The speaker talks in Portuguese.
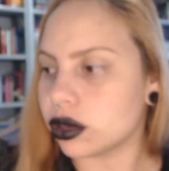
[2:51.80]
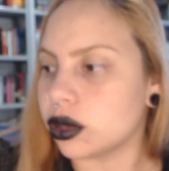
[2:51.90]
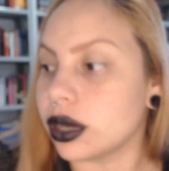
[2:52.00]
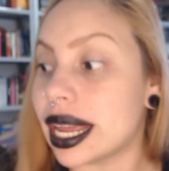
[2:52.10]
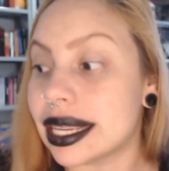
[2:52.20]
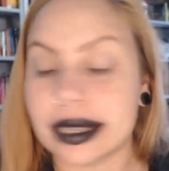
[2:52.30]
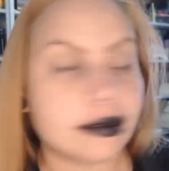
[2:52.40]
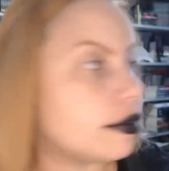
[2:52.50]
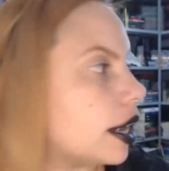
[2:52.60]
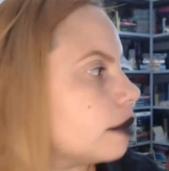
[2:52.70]
que eu tô nessa
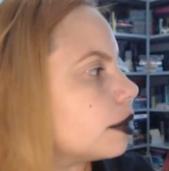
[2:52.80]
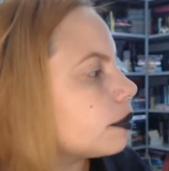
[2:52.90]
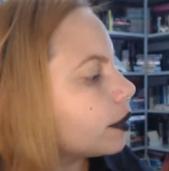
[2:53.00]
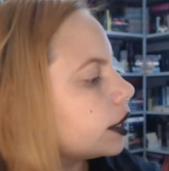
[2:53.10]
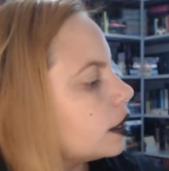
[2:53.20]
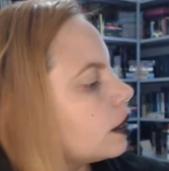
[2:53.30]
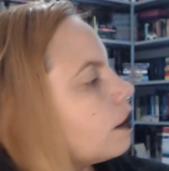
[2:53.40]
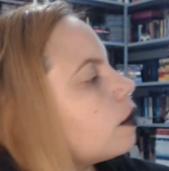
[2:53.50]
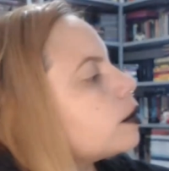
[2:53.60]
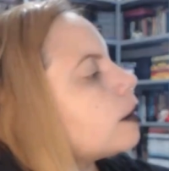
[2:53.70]
vibe.
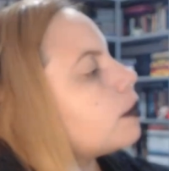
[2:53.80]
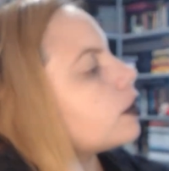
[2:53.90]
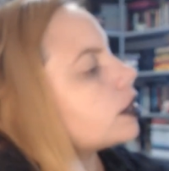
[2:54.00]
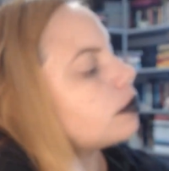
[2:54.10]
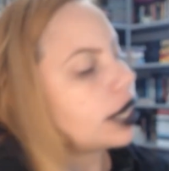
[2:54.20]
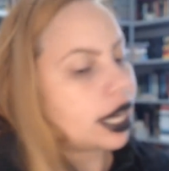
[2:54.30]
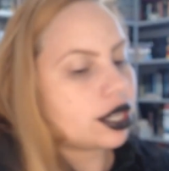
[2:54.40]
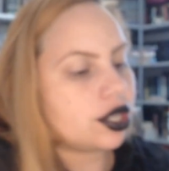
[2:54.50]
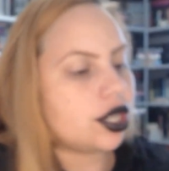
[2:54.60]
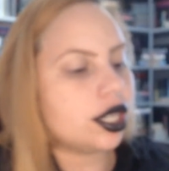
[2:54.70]
Vamos para a próxima
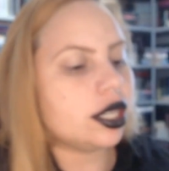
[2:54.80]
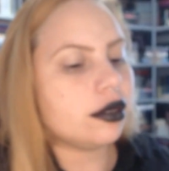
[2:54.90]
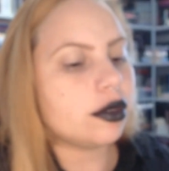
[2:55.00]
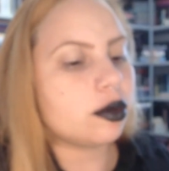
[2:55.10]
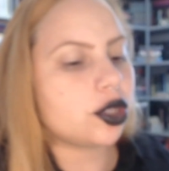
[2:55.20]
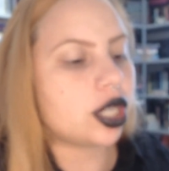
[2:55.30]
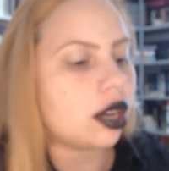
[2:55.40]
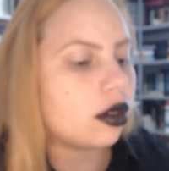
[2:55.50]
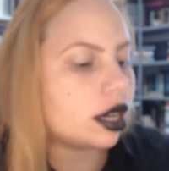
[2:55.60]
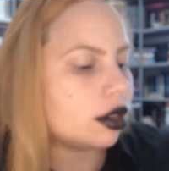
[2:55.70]
caixinha, vamos
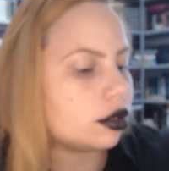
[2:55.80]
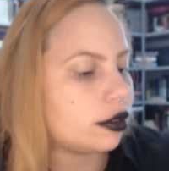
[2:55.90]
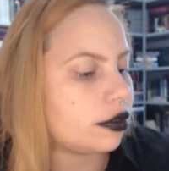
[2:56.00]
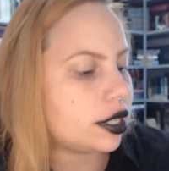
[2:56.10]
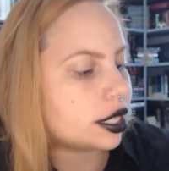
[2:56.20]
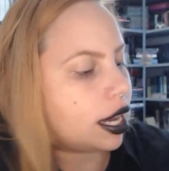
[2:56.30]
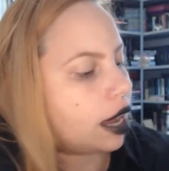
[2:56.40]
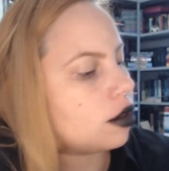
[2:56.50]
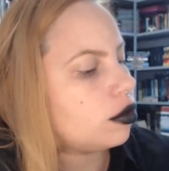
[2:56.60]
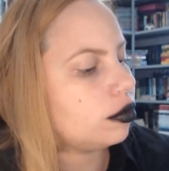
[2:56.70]
tirar logo a nossa
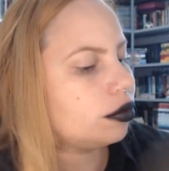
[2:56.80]
fiscal.